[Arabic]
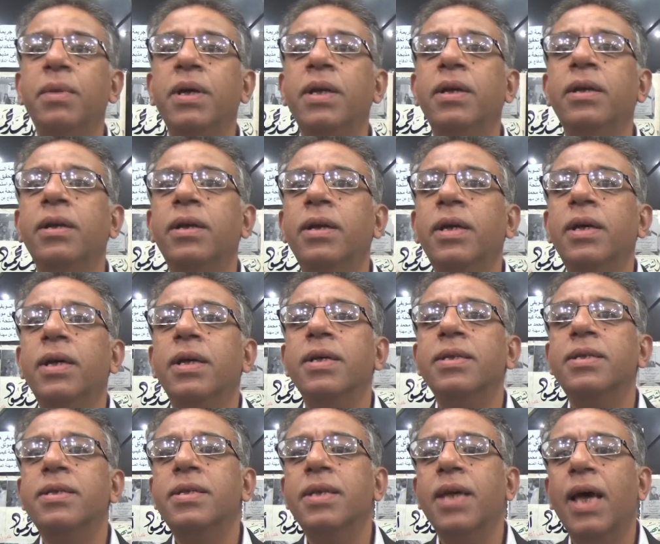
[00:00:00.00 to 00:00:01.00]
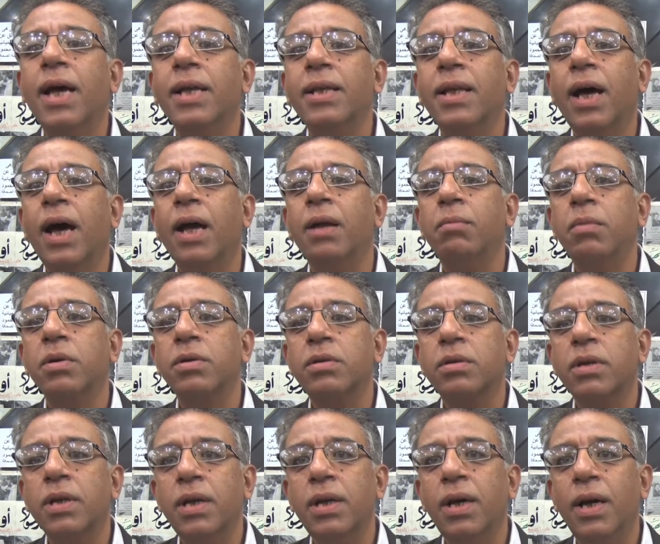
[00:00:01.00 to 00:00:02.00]
من السياده
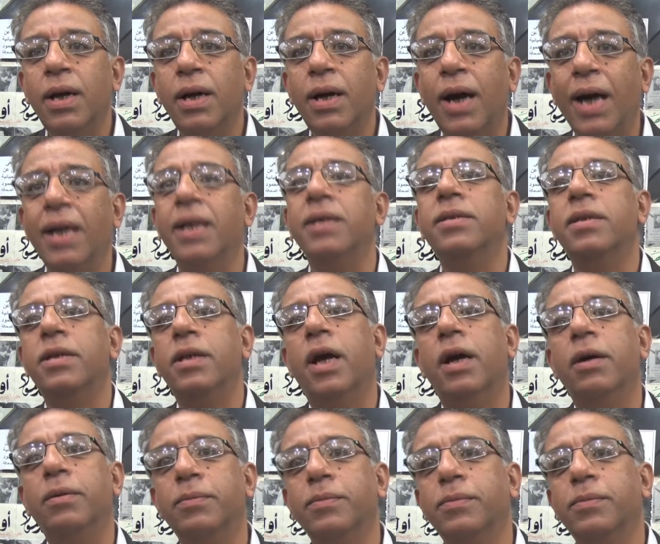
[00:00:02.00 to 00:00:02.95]
المصريه على سيناء